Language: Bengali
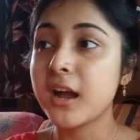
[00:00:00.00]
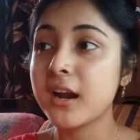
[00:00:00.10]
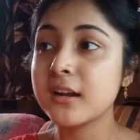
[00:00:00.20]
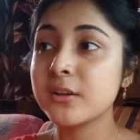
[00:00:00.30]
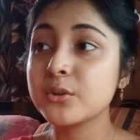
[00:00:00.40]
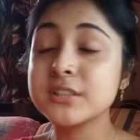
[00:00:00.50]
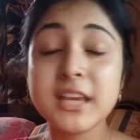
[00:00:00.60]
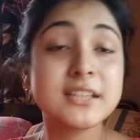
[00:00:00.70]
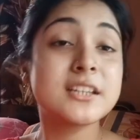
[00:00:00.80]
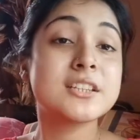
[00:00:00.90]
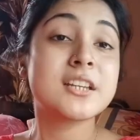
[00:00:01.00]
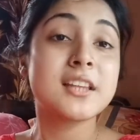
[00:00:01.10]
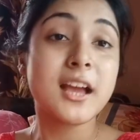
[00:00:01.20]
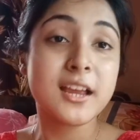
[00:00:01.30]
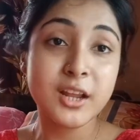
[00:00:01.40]
আর যে জিনিসটা
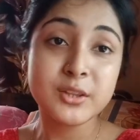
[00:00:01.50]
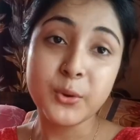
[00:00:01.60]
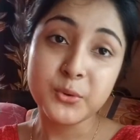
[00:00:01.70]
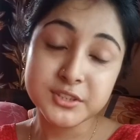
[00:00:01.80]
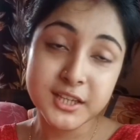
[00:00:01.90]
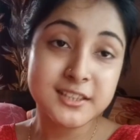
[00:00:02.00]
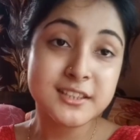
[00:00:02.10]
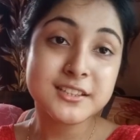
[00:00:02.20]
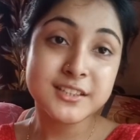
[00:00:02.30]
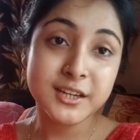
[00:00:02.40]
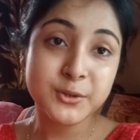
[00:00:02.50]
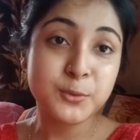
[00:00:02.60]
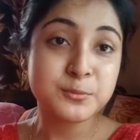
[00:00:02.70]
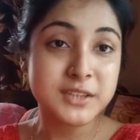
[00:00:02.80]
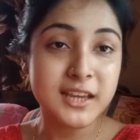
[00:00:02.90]
থাকে না তখন সেই জিনিসটারই
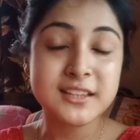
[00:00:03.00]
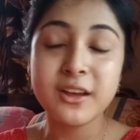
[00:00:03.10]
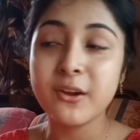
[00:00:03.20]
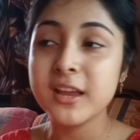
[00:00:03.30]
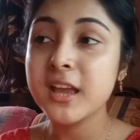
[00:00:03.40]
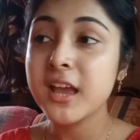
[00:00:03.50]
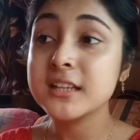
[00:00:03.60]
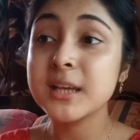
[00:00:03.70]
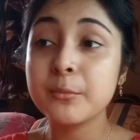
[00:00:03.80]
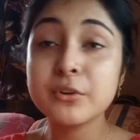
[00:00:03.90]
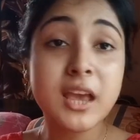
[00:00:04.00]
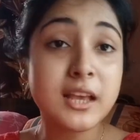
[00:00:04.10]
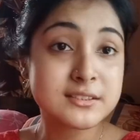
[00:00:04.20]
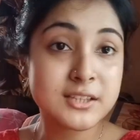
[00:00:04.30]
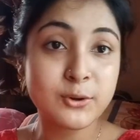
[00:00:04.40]
খুব চাহিদা হয় যেমন
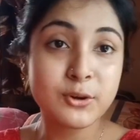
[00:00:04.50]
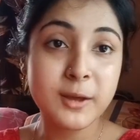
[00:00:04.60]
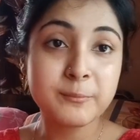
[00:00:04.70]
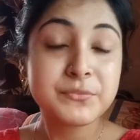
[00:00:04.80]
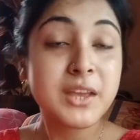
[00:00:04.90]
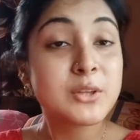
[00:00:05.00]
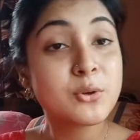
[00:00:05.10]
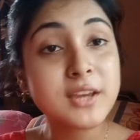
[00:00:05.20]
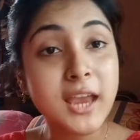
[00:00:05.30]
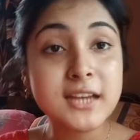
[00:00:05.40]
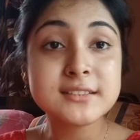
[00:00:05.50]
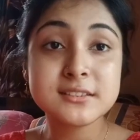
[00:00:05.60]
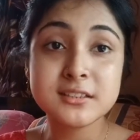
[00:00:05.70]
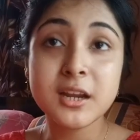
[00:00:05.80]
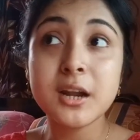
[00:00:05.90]
গ্যাস ছিল না তো
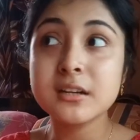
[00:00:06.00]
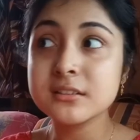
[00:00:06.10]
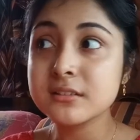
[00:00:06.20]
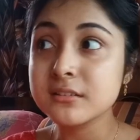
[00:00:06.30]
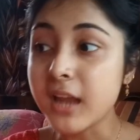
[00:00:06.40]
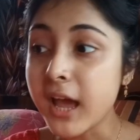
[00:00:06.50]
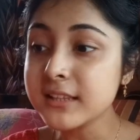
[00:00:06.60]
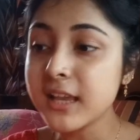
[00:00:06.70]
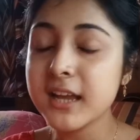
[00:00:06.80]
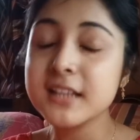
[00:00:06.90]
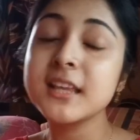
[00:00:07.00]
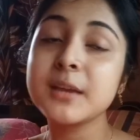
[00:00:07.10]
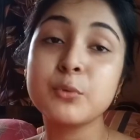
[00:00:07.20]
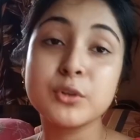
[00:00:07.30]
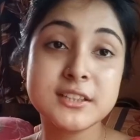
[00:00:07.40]
গ্যাসটার না থাকাতে
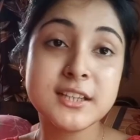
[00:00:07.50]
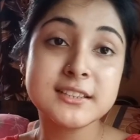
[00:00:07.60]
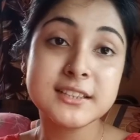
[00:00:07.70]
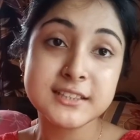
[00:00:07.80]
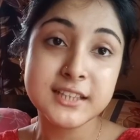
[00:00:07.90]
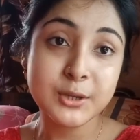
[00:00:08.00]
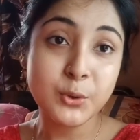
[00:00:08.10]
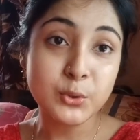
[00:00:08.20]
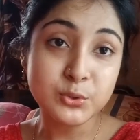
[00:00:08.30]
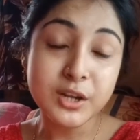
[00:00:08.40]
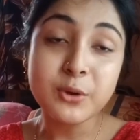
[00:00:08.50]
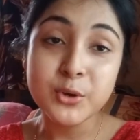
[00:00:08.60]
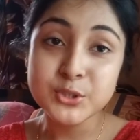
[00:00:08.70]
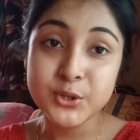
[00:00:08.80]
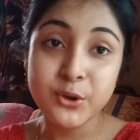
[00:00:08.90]
বোঝা যাচ্ছে যে কতটা
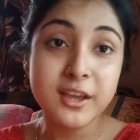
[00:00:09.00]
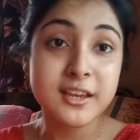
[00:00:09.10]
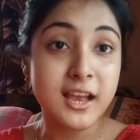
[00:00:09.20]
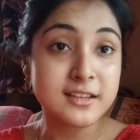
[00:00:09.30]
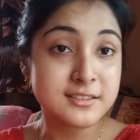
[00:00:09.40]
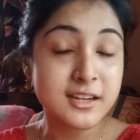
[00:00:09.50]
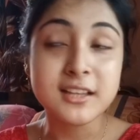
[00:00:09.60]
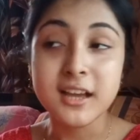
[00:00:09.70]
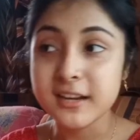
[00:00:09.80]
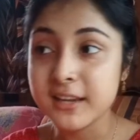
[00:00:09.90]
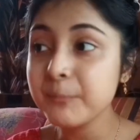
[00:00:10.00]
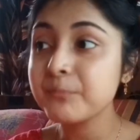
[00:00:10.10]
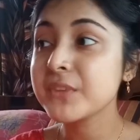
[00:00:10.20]
কষ্ট হয় গ্যাস না থাকলে